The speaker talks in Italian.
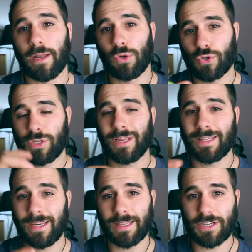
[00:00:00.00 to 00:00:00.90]
lo stile di
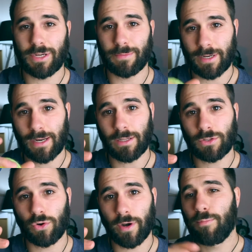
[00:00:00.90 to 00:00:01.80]
leadership
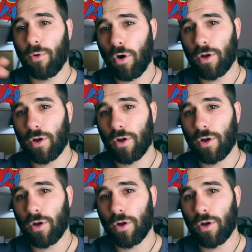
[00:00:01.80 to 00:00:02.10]
dell'allenatore può